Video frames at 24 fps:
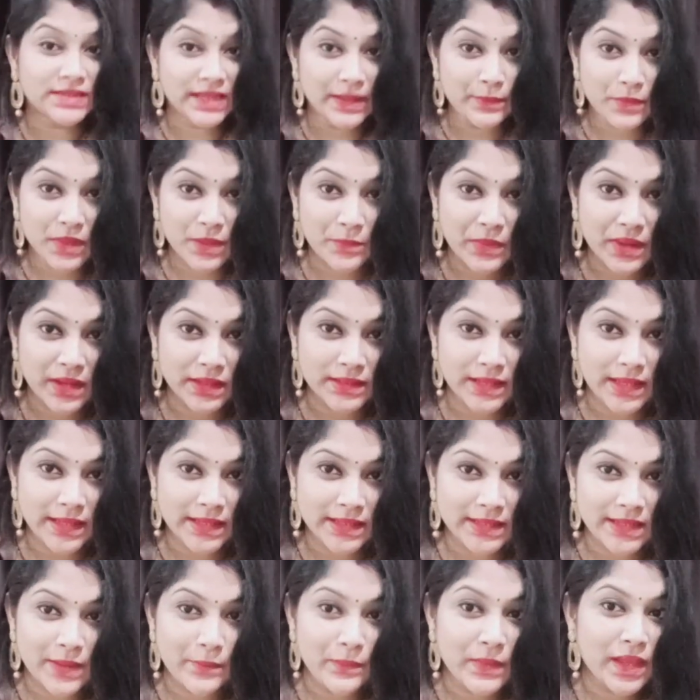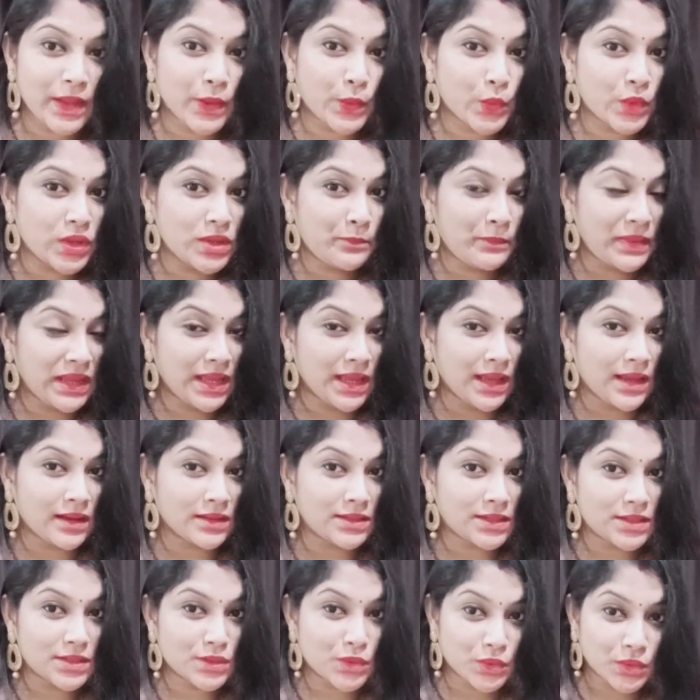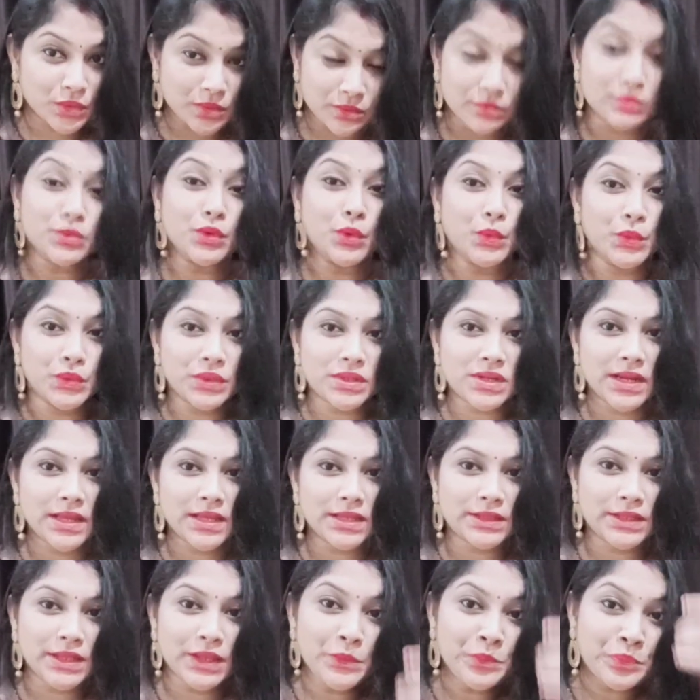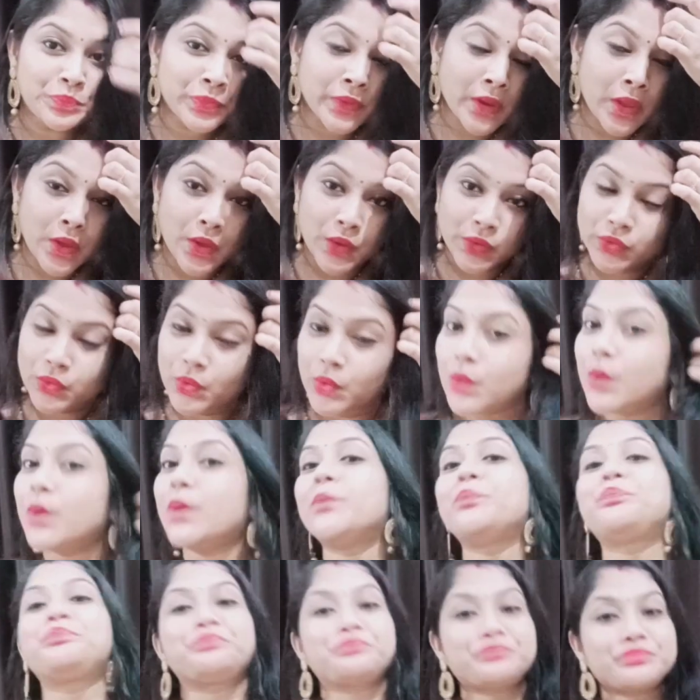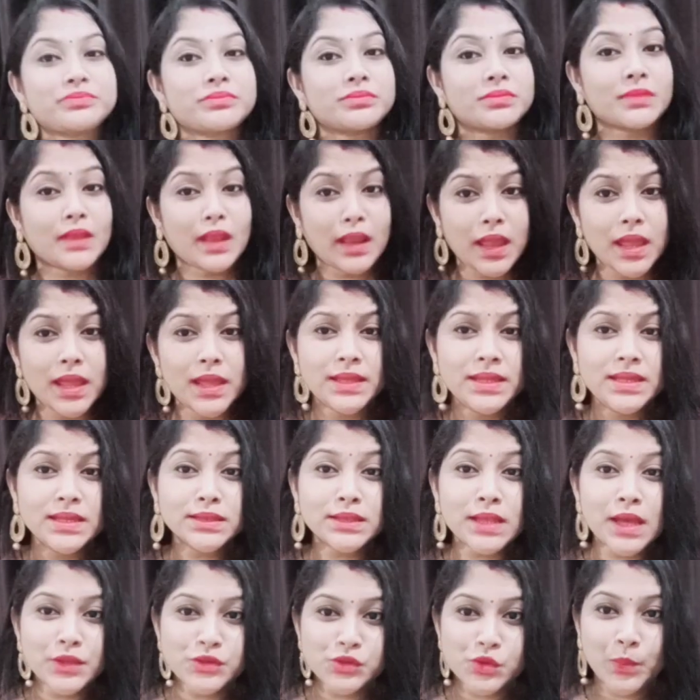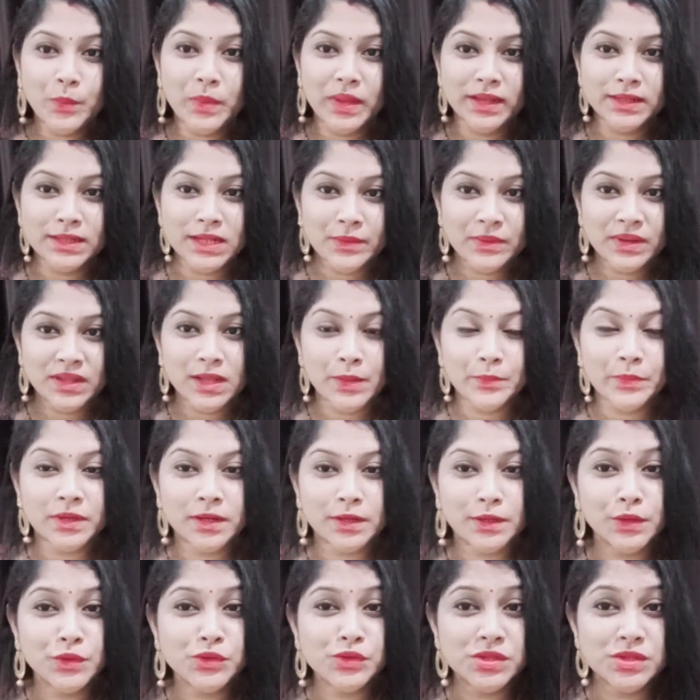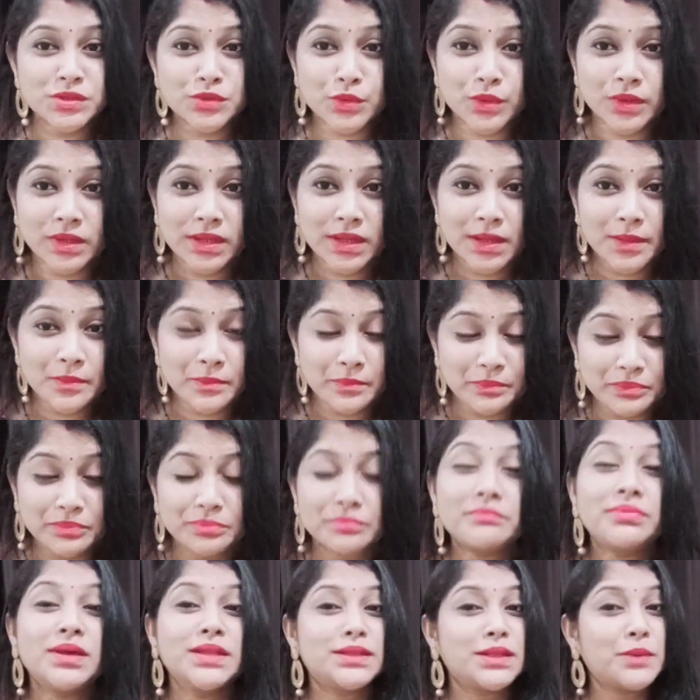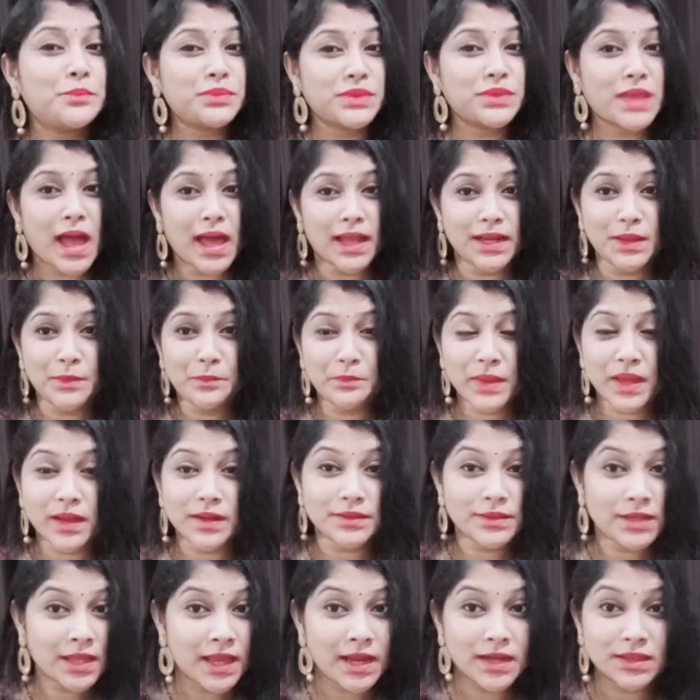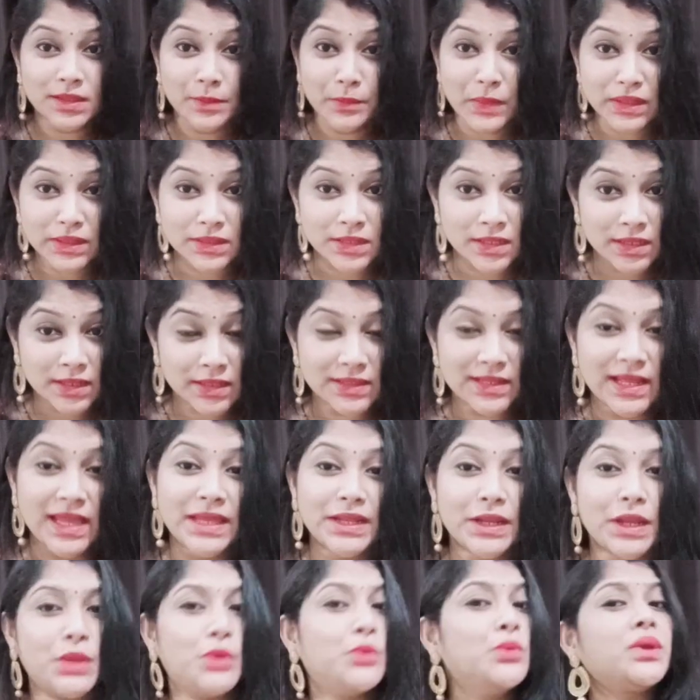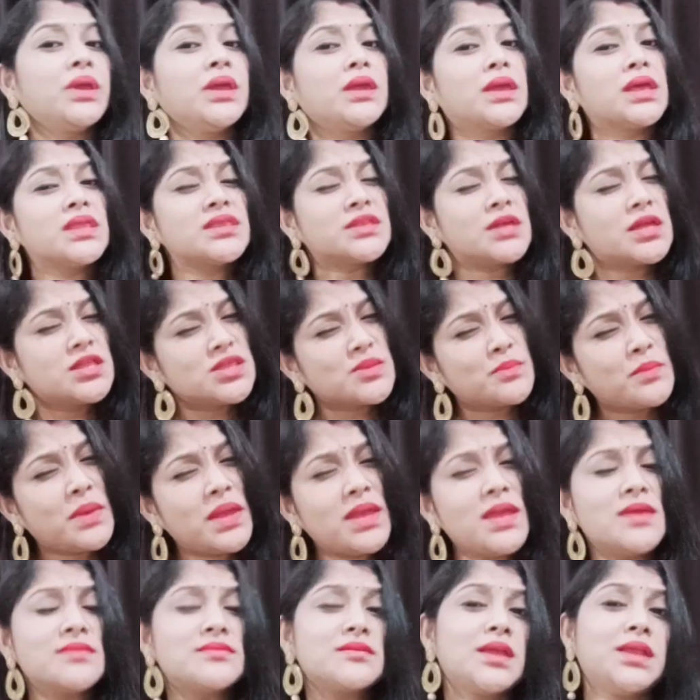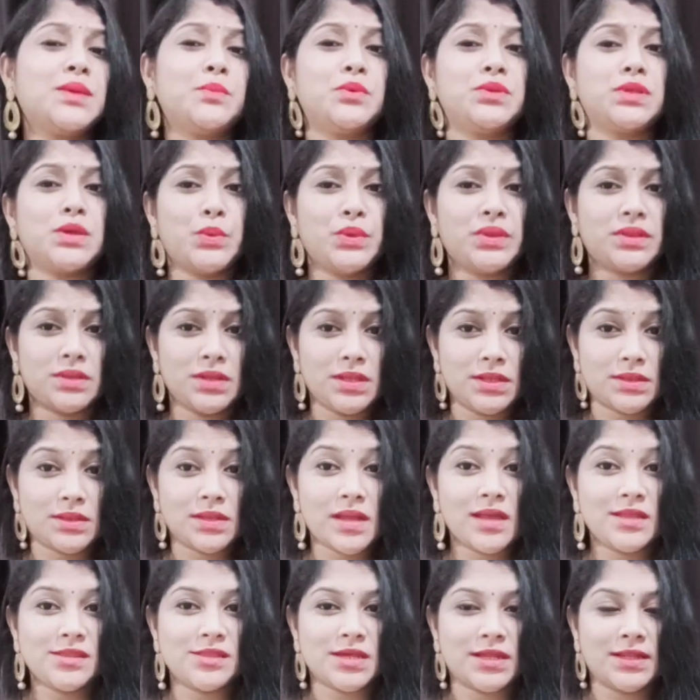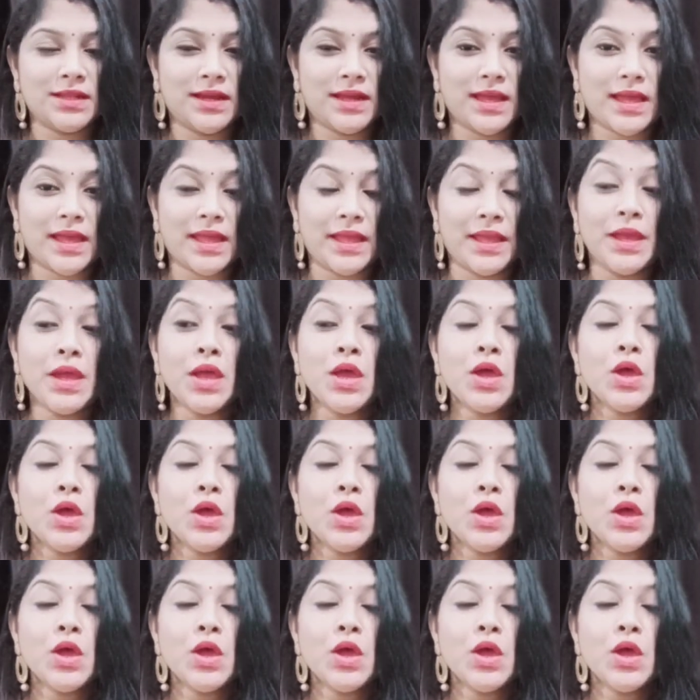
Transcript: टीम अप करने के लिए मैं कोई पिंक कलर ढूँढ रही थी तो ये था जो पहला वाला प्रोडक्ट जिसके मतलब तारीफ करते करते मैं थक नहीं रही हूँ क्योंकि सच में ये साड़ी मुझे इतना अच्छा लगा है